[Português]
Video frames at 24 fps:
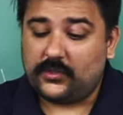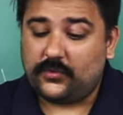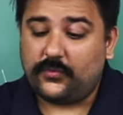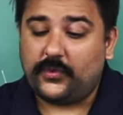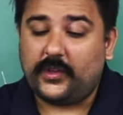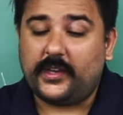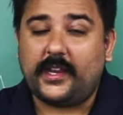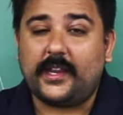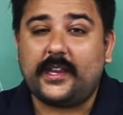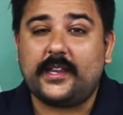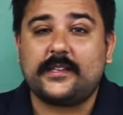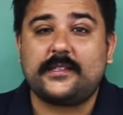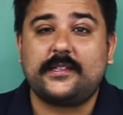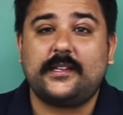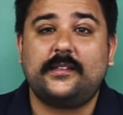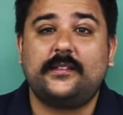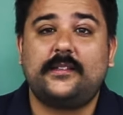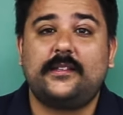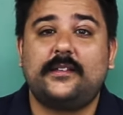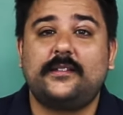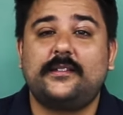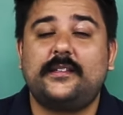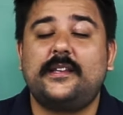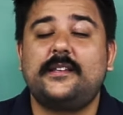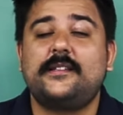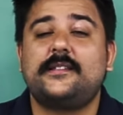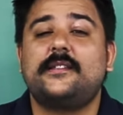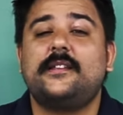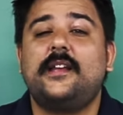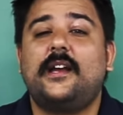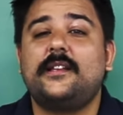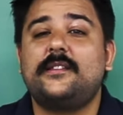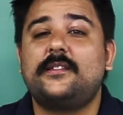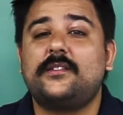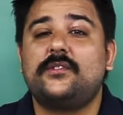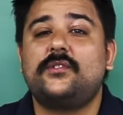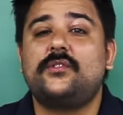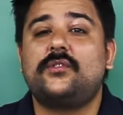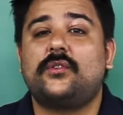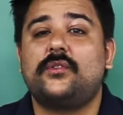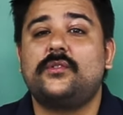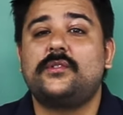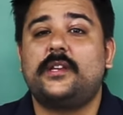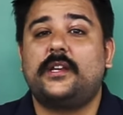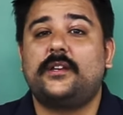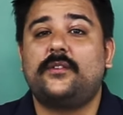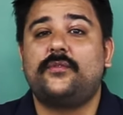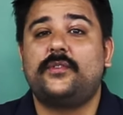a diferença entre densidades, a gente
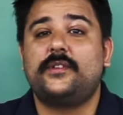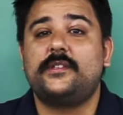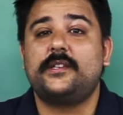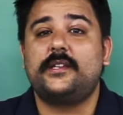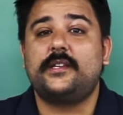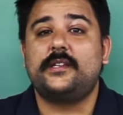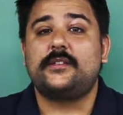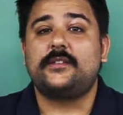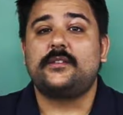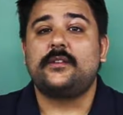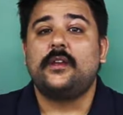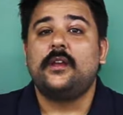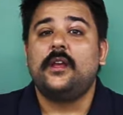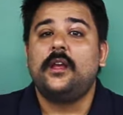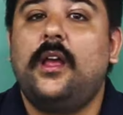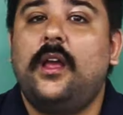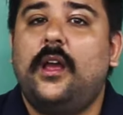consegue fazer isso.